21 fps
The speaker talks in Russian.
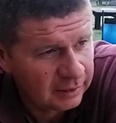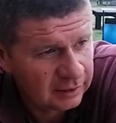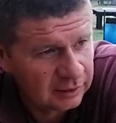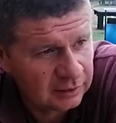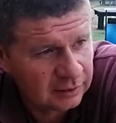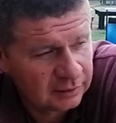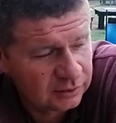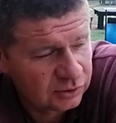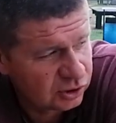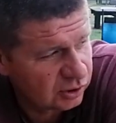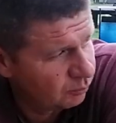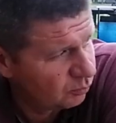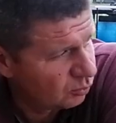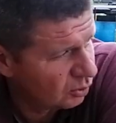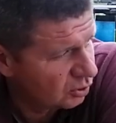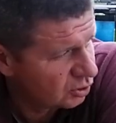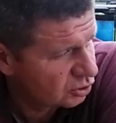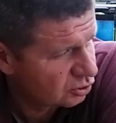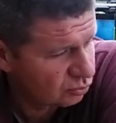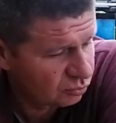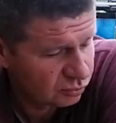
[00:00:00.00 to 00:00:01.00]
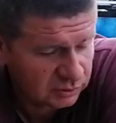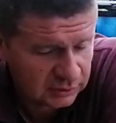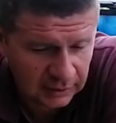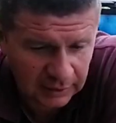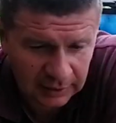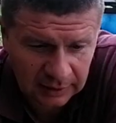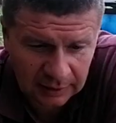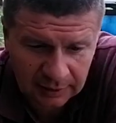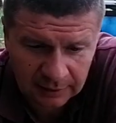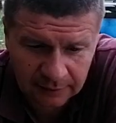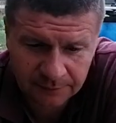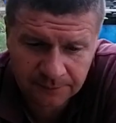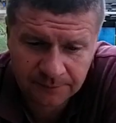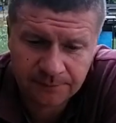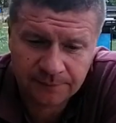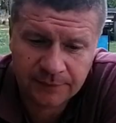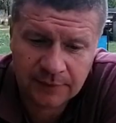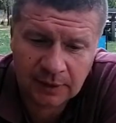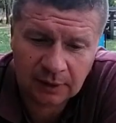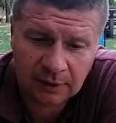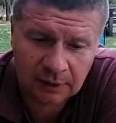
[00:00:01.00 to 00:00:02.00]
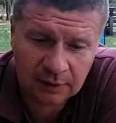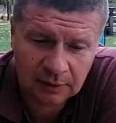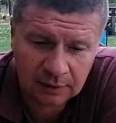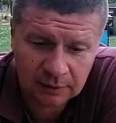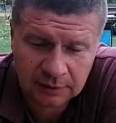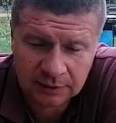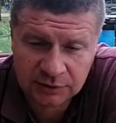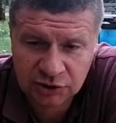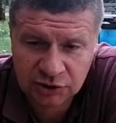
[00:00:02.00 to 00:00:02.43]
И чем больше у тебя э,